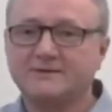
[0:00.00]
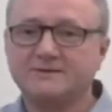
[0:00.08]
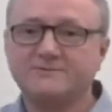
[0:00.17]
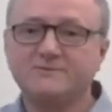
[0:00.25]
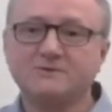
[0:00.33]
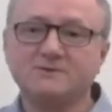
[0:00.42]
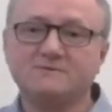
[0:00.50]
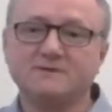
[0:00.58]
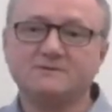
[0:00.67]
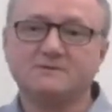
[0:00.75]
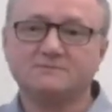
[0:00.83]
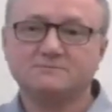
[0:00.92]
Это эфирный
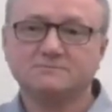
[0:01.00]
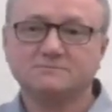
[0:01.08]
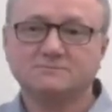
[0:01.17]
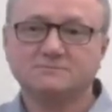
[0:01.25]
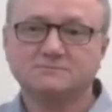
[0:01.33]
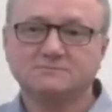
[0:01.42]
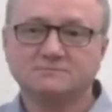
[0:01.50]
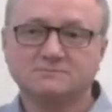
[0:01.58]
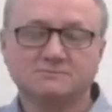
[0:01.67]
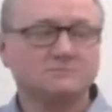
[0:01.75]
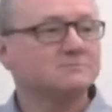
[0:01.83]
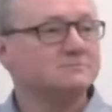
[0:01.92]
ветер.
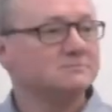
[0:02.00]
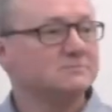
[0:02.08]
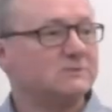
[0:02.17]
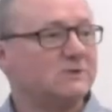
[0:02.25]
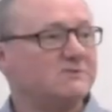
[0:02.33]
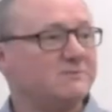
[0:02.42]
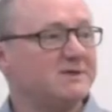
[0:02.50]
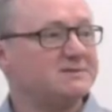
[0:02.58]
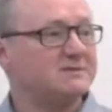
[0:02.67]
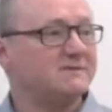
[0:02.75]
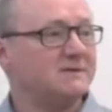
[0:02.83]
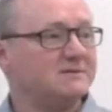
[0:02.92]
То есть
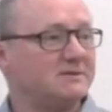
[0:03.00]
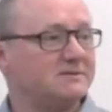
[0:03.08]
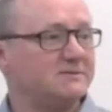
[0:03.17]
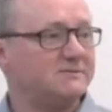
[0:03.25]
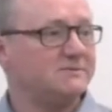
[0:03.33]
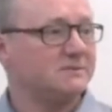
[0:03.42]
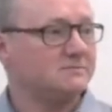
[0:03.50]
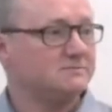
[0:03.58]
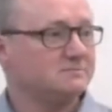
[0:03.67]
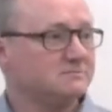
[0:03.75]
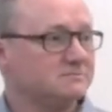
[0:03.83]
вместо воды это эфир.